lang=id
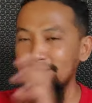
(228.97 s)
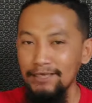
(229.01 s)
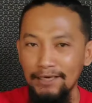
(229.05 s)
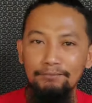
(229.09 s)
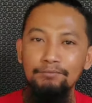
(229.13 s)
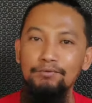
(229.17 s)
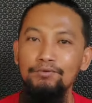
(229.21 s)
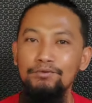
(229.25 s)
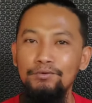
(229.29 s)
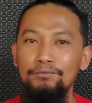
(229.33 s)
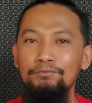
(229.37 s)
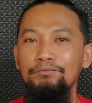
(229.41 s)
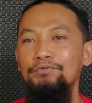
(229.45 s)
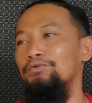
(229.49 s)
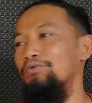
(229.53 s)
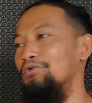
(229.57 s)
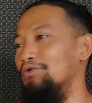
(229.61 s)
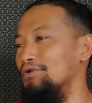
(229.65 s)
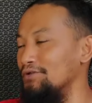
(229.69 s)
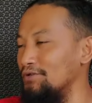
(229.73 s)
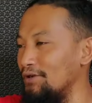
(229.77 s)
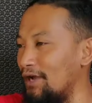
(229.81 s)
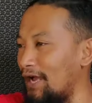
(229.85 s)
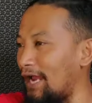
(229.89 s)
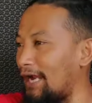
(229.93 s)
aja burung
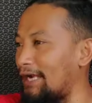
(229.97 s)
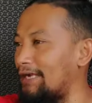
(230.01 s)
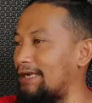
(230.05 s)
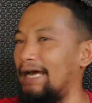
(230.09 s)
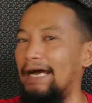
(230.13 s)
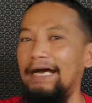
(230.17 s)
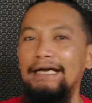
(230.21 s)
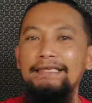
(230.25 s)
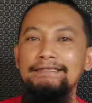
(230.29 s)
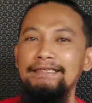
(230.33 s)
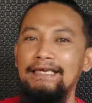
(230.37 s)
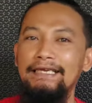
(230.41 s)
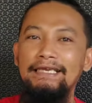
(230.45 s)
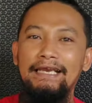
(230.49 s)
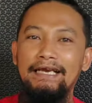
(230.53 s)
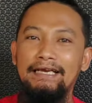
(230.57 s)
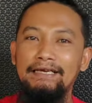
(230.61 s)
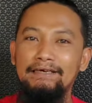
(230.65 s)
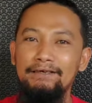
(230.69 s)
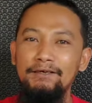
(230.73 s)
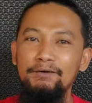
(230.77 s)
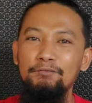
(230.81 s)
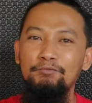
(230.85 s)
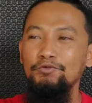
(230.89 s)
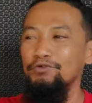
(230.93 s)
burung itu ada aja
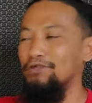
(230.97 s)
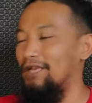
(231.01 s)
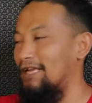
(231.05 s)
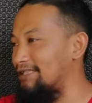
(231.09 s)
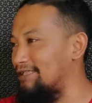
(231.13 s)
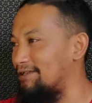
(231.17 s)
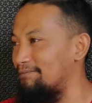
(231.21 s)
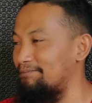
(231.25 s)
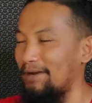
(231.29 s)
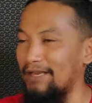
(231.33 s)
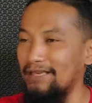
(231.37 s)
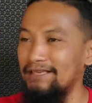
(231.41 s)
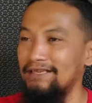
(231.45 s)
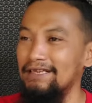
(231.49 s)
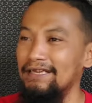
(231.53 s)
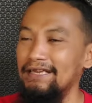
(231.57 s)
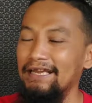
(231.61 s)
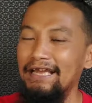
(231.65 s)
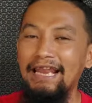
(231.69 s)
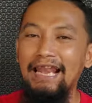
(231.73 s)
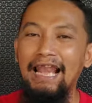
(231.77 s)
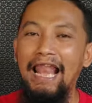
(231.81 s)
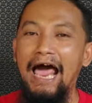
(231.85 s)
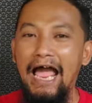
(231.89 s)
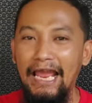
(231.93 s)
yang punya sifat
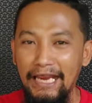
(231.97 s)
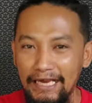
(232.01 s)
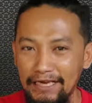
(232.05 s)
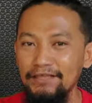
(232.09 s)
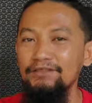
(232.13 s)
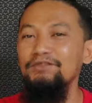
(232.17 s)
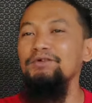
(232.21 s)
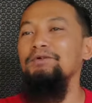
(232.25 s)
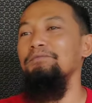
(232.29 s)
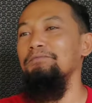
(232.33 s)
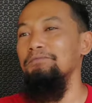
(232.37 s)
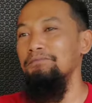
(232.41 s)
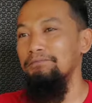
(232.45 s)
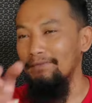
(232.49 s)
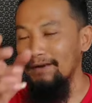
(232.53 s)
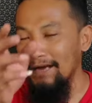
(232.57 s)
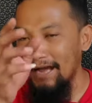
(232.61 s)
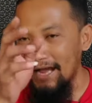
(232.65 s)
lain itu